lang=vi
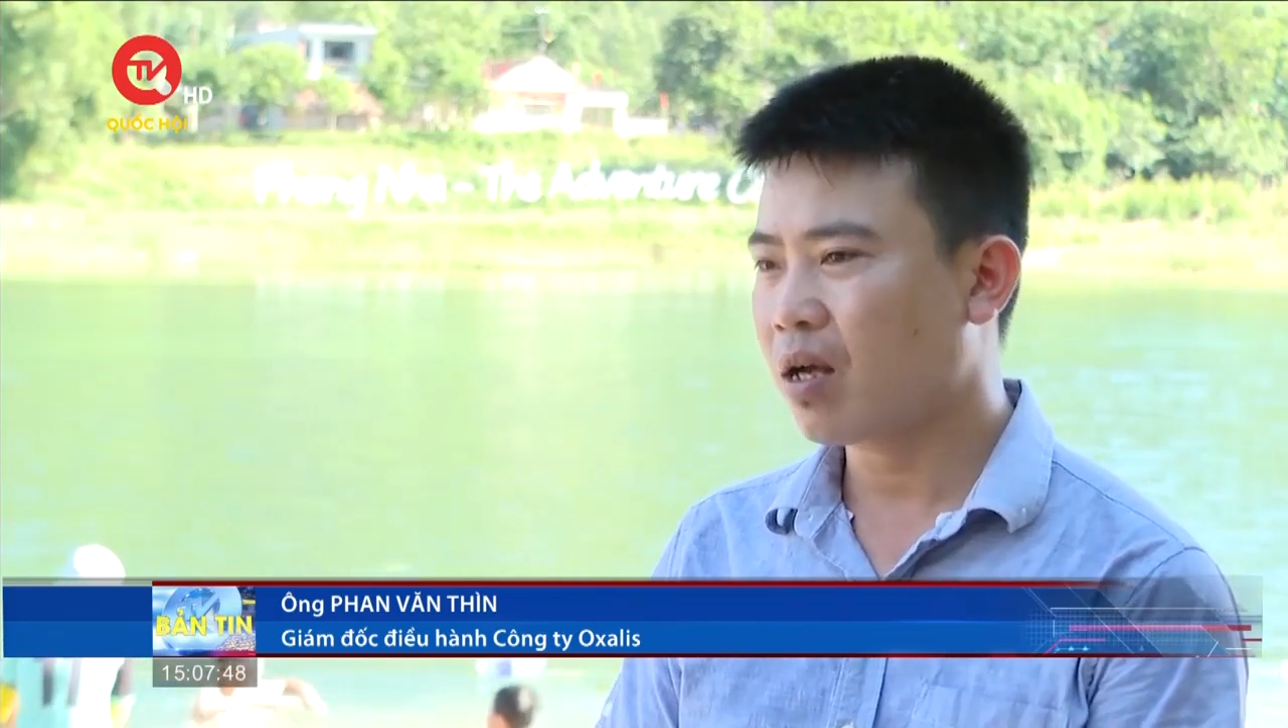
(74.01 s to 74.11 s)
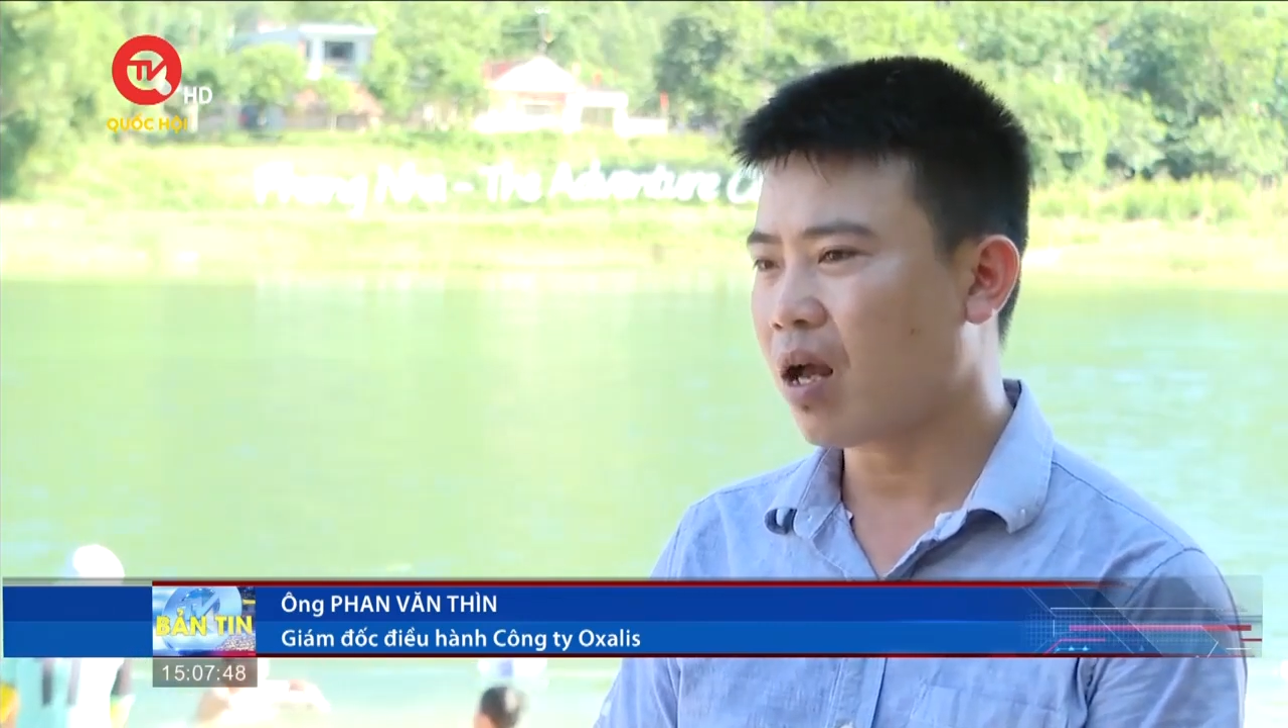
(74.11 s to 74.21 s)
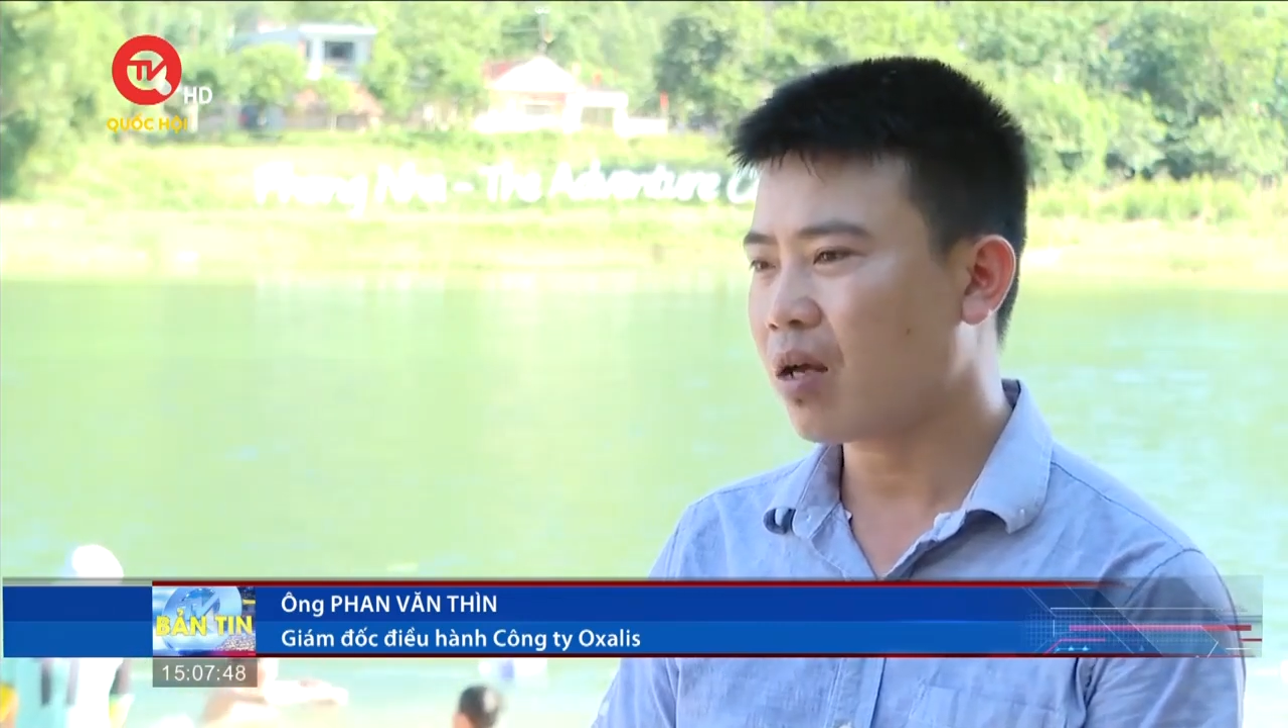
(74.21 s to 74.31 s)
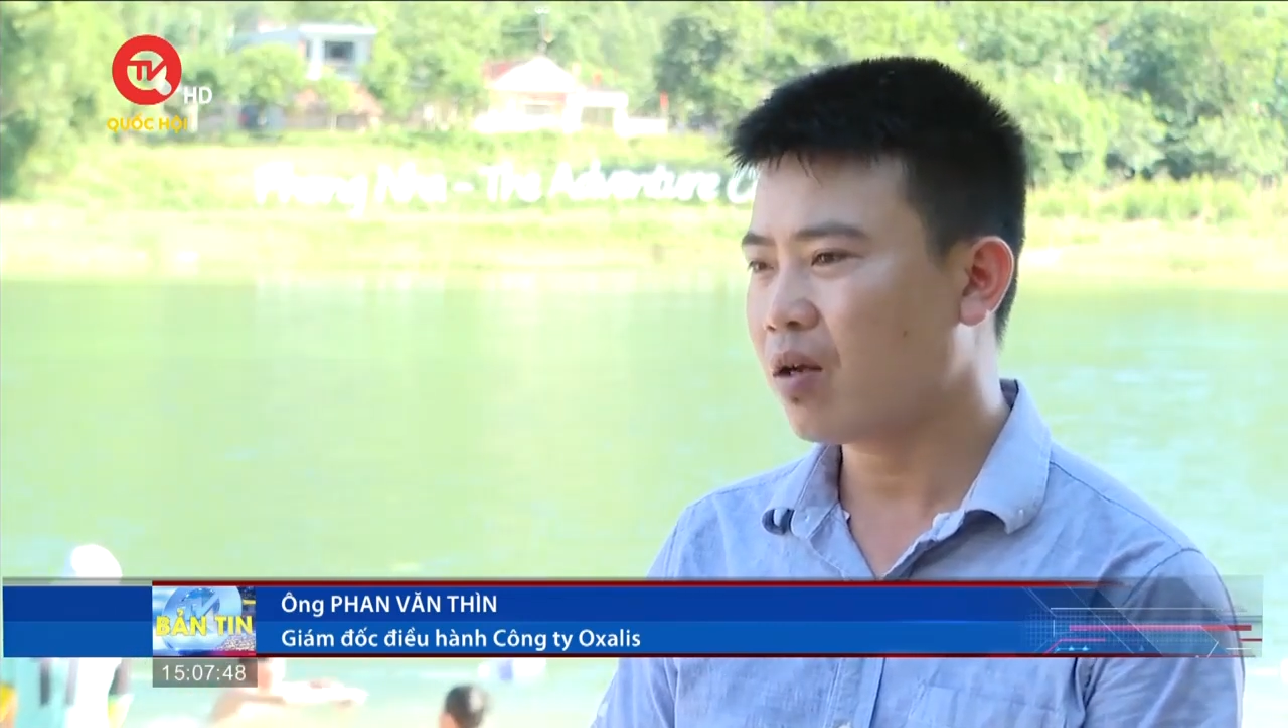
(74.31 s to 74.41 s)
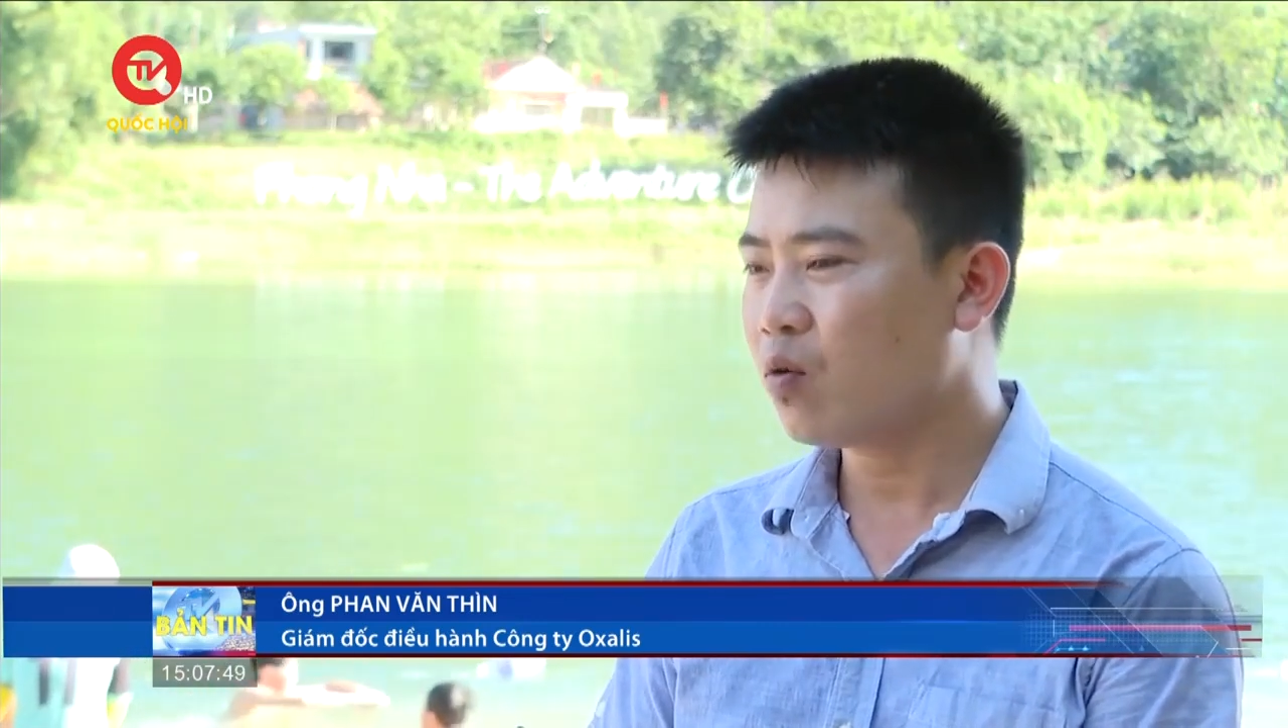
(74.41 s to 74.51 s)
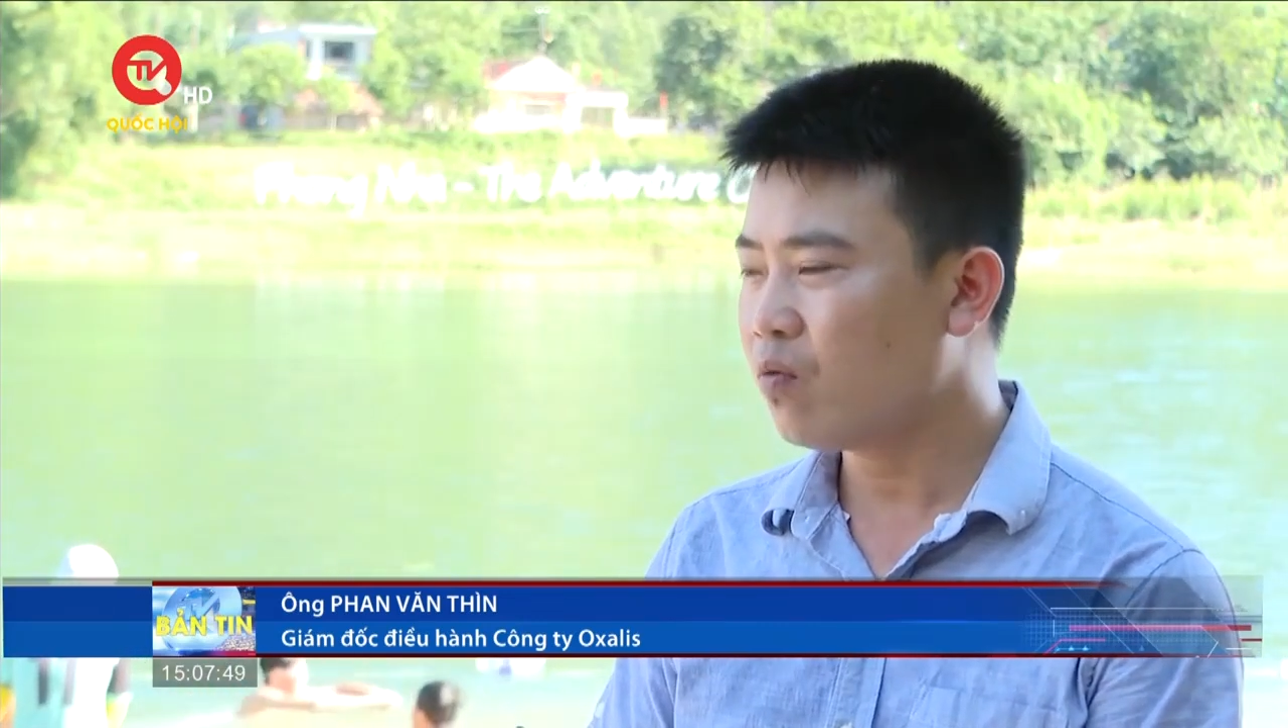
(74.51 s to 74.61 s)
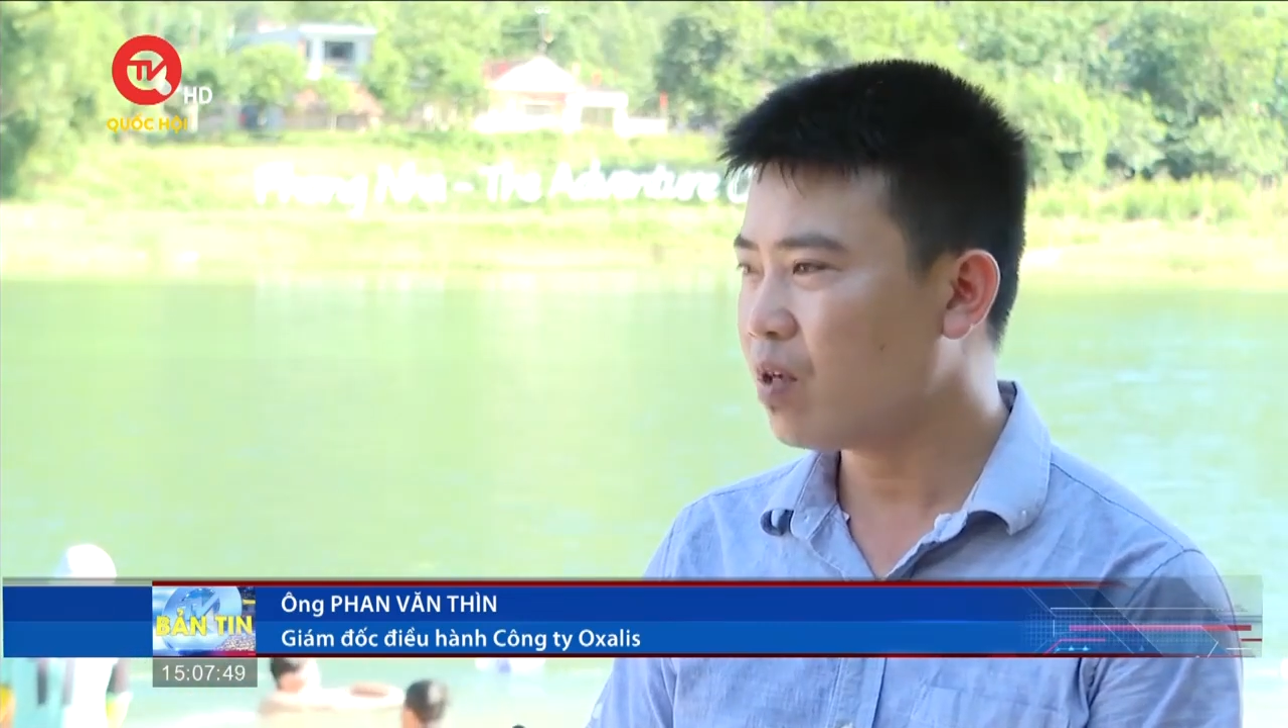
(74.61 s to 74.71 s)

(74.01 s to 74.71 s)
các cái khu